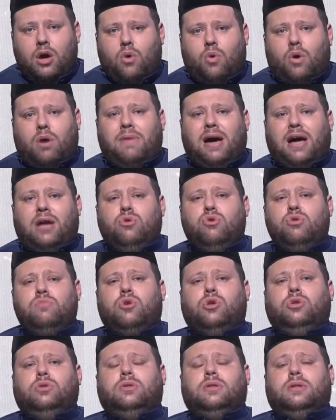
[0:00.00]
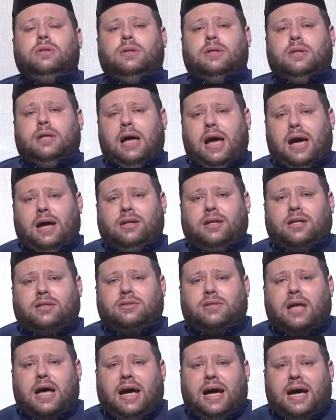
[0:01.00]
ومعلوم أن
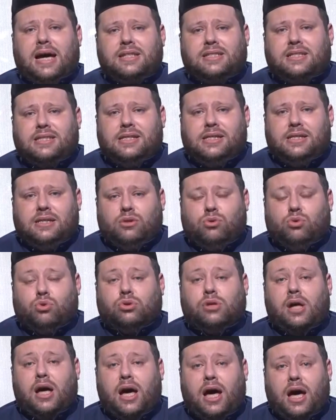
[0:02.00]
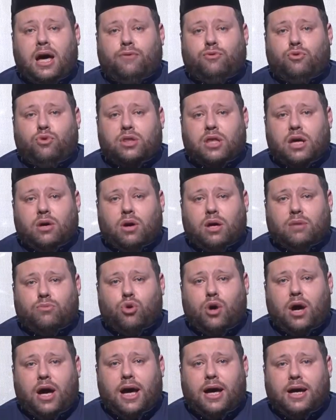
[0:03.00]
الطاعات يضاعف
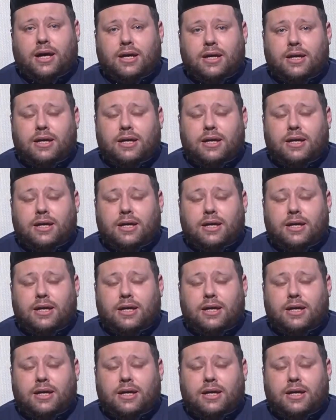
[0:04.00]
ثوابها